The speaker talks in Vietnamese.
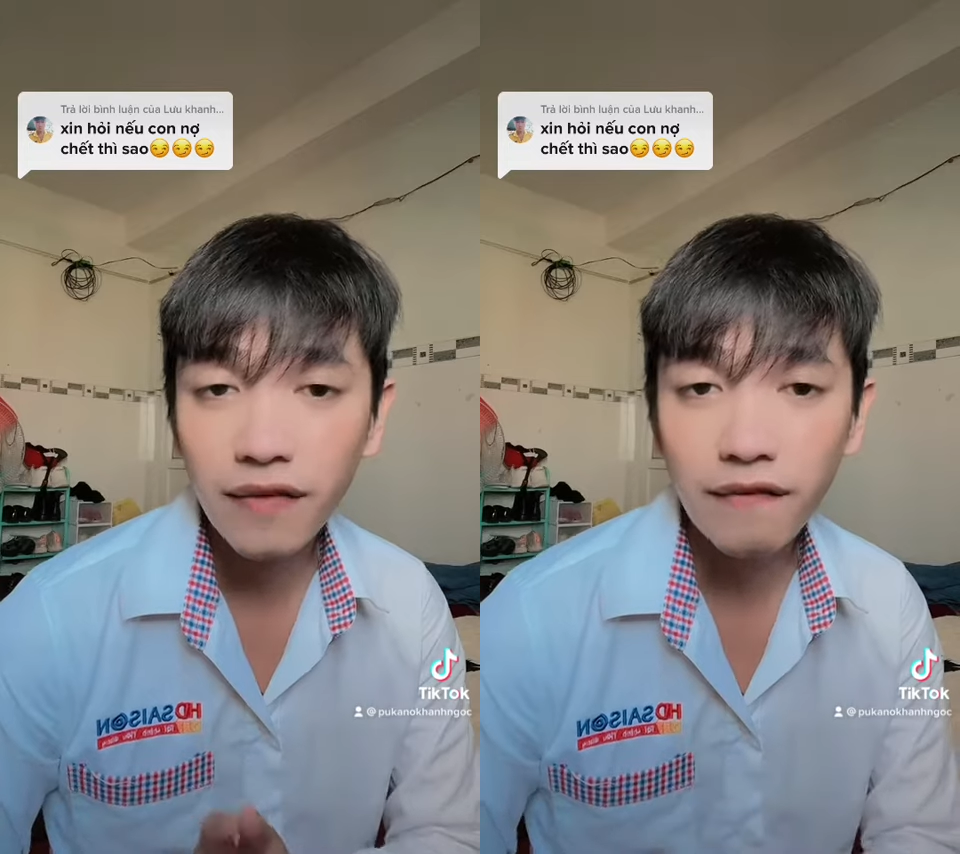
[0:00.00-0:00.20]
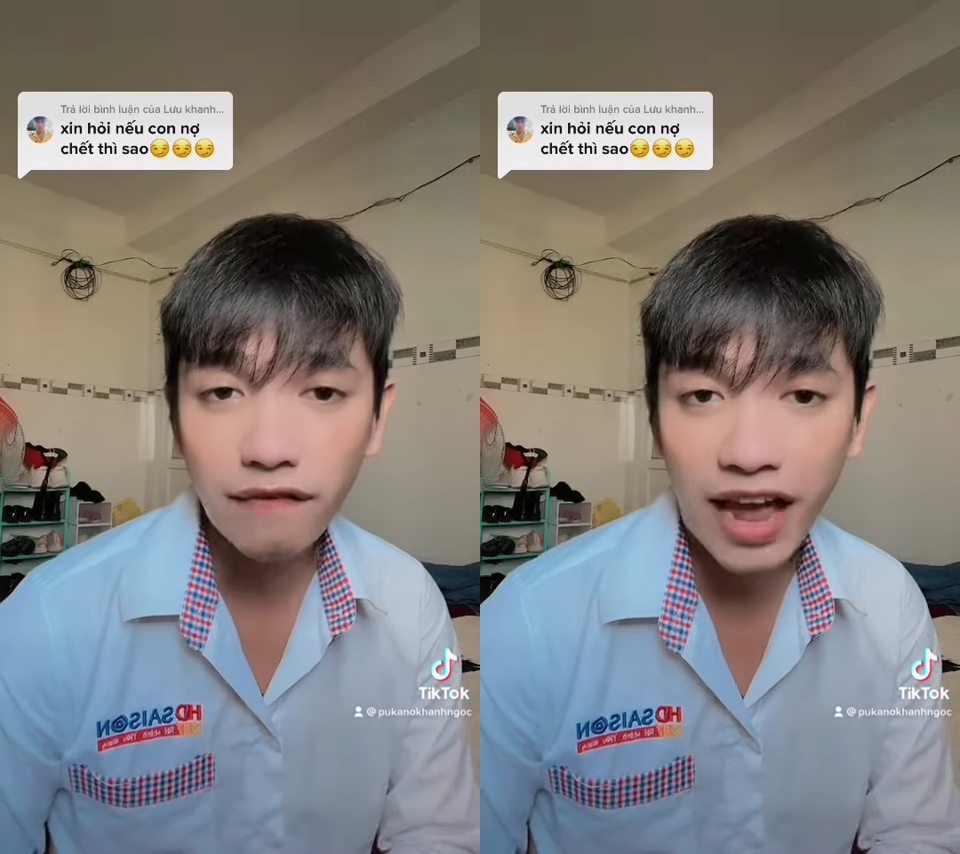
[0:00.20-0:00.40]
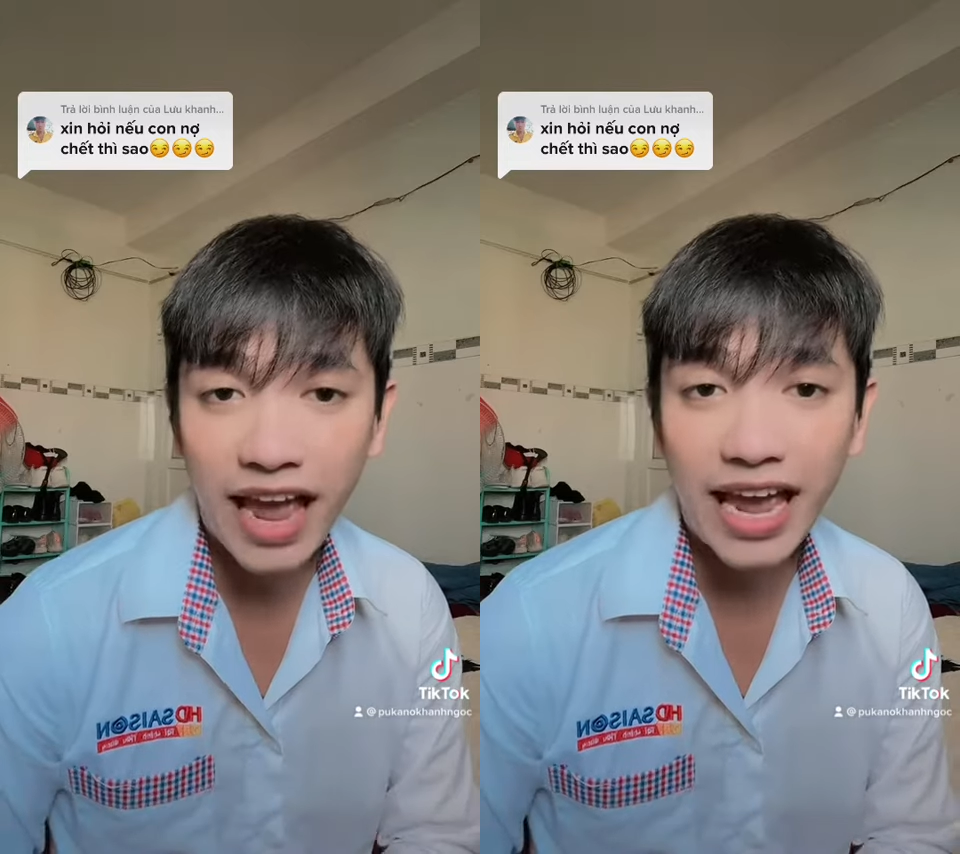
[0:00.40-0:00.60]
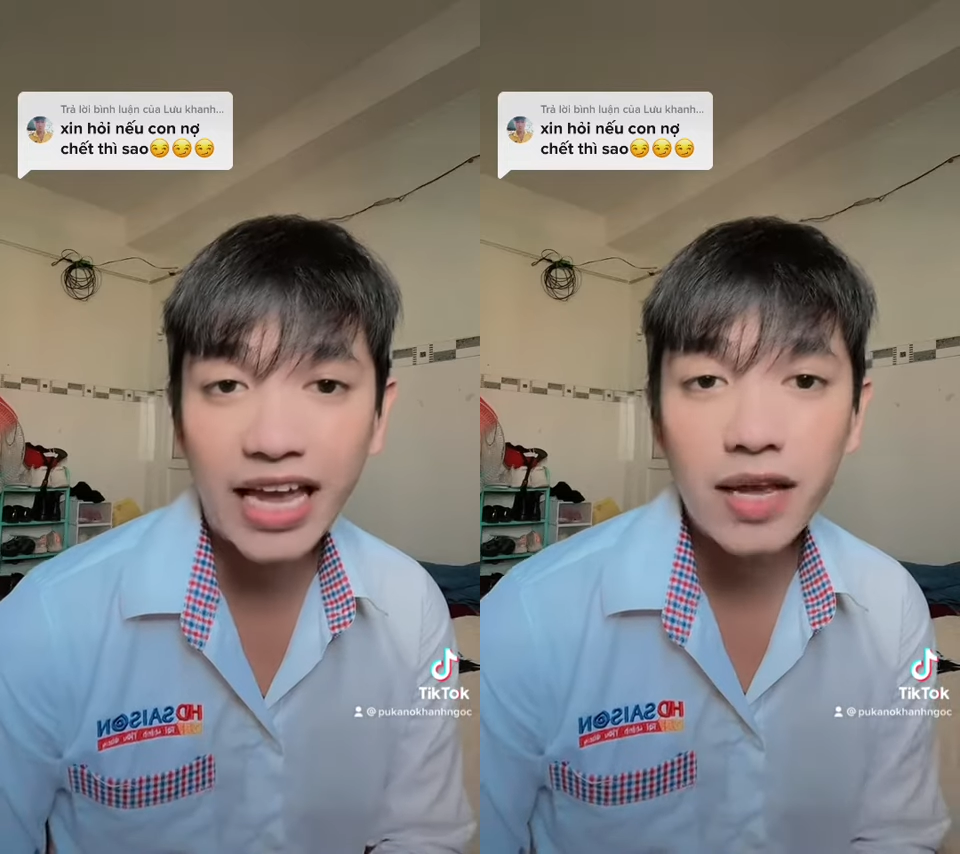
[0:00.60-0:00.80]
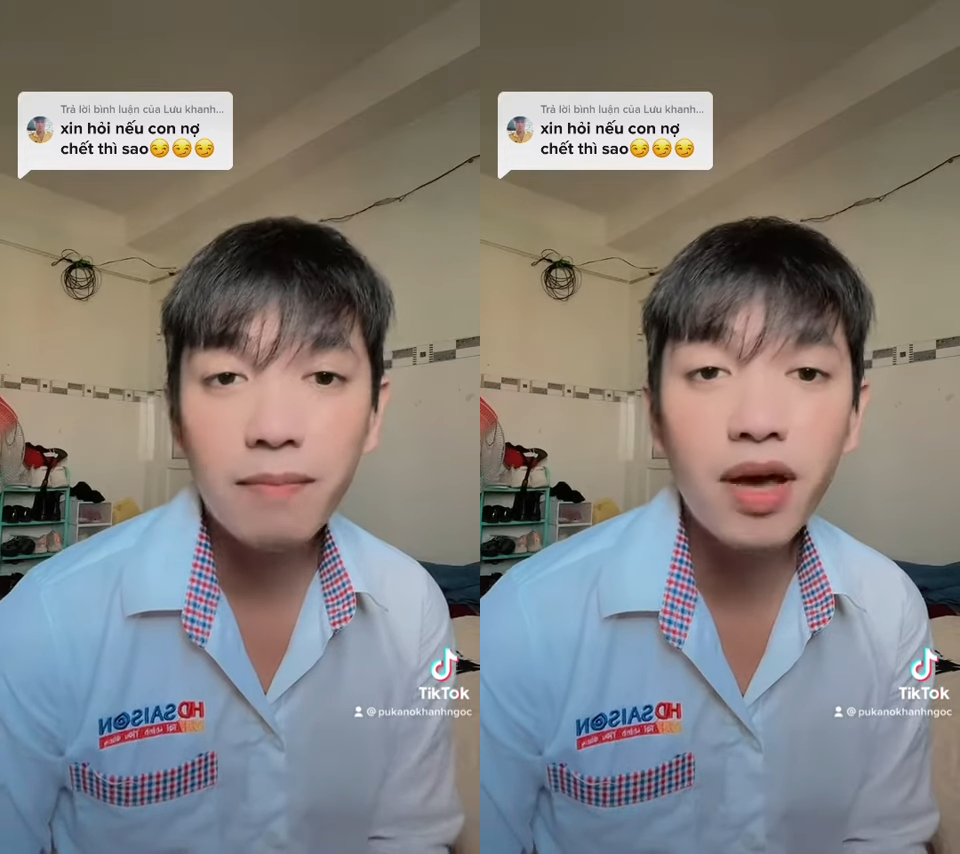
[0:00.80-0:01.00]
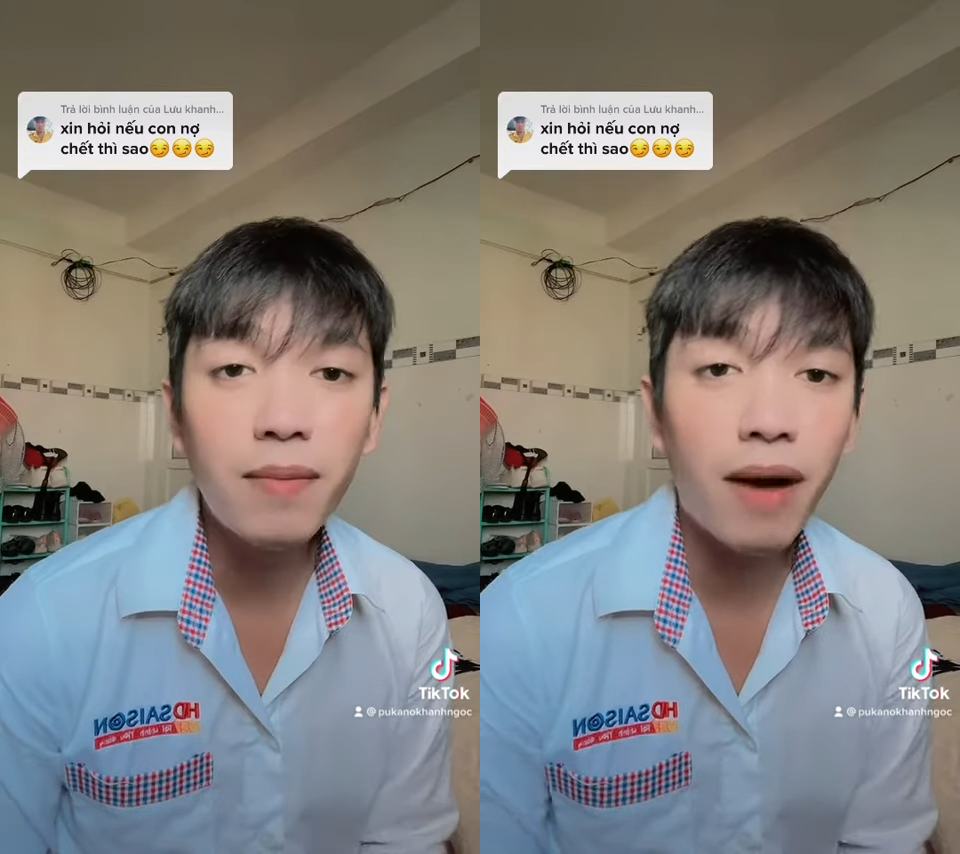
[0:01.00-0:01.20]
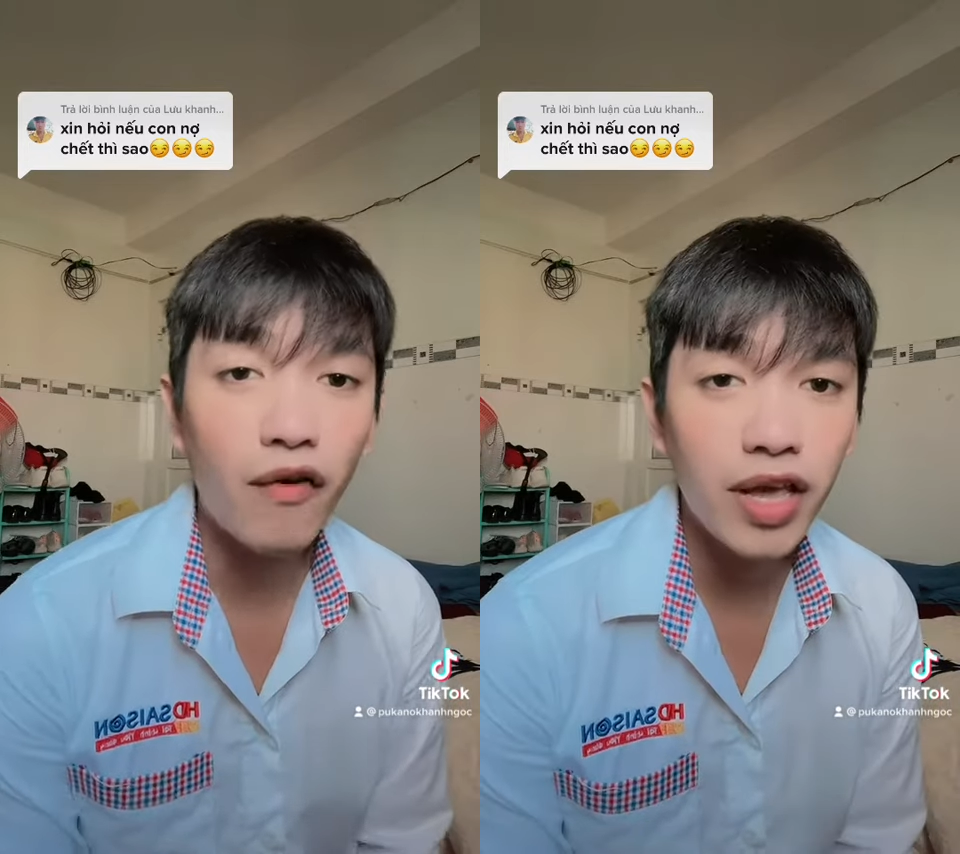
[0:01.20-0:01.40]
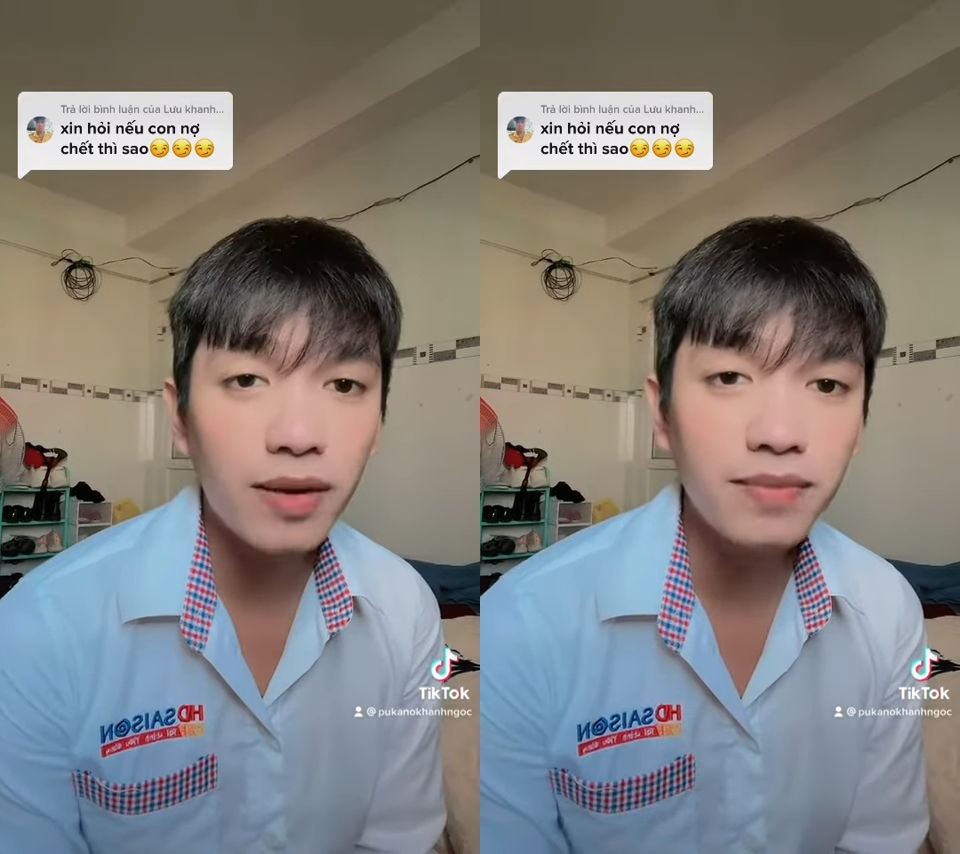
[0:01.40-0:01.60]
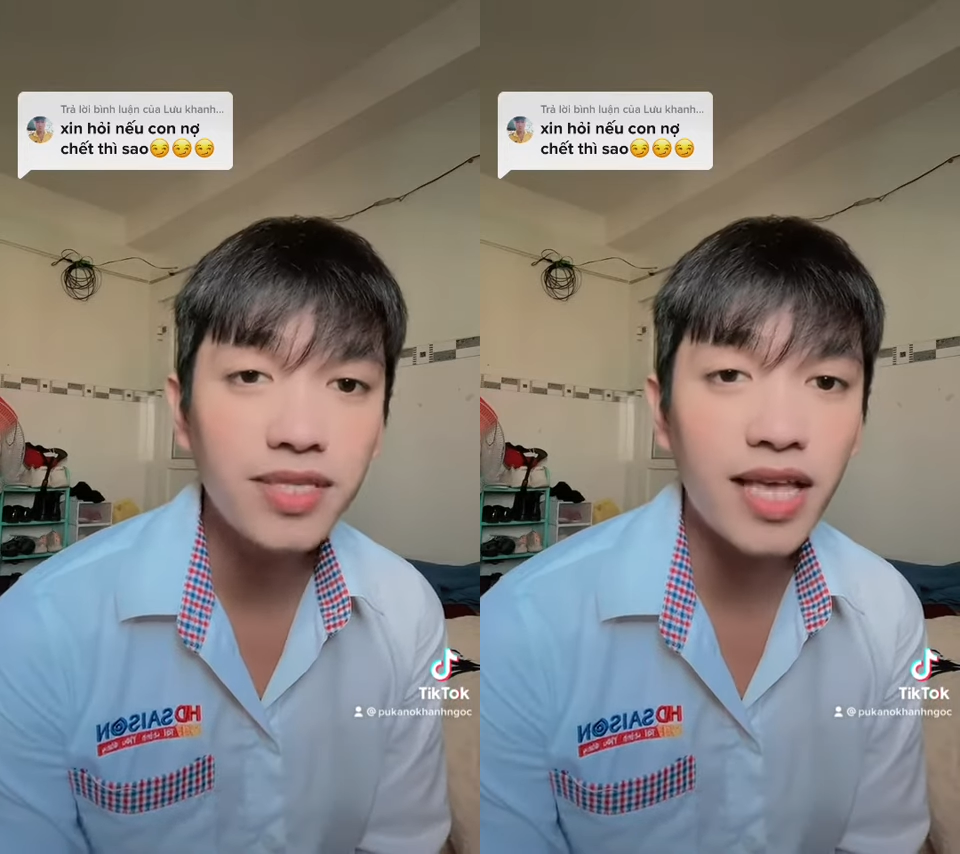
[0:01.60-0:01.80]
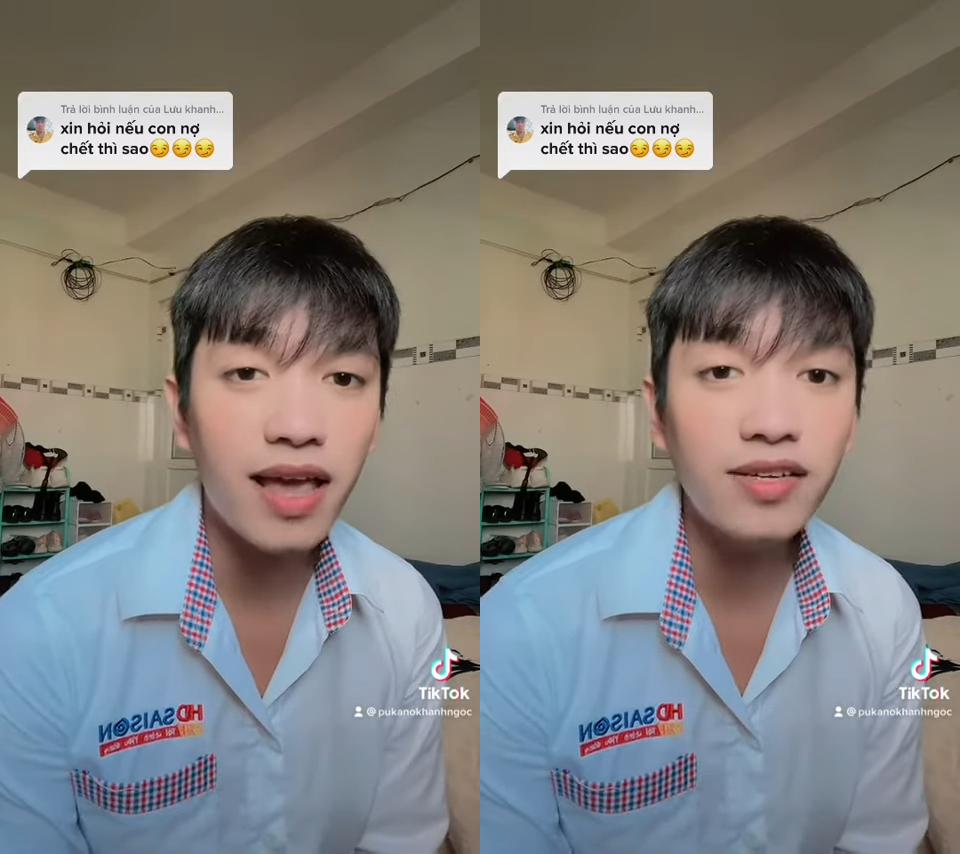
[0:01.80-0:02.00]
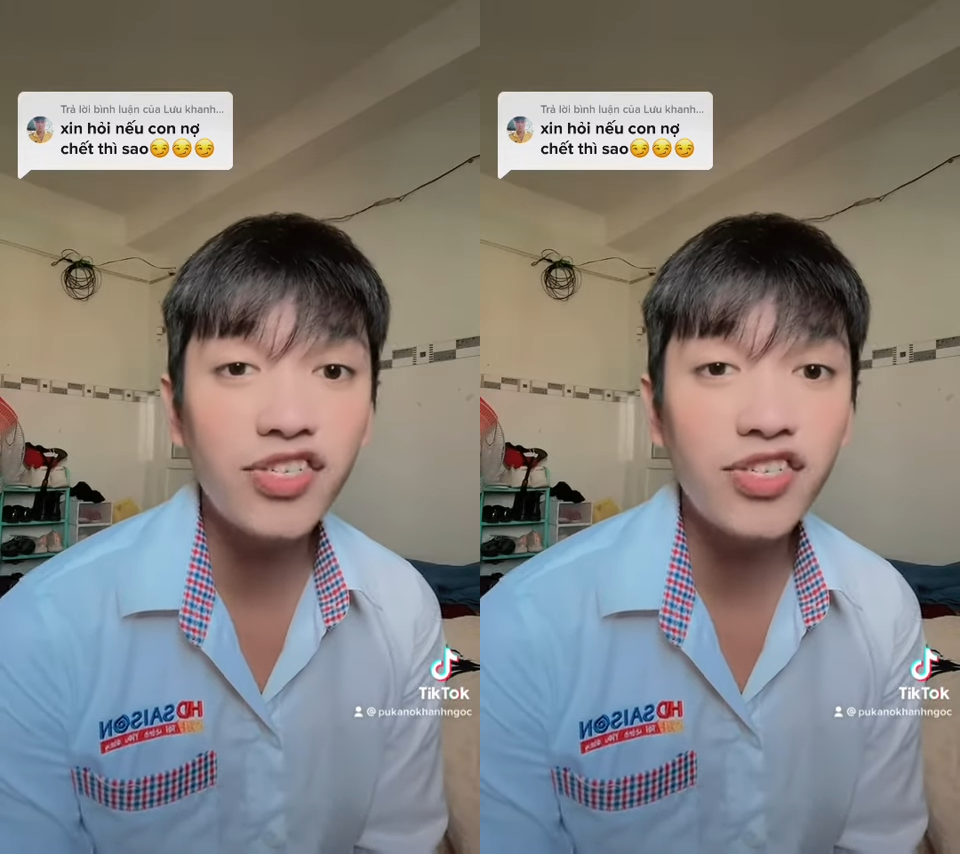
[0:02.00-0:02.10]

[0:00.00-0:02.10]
và bên bảo hiểm sẽ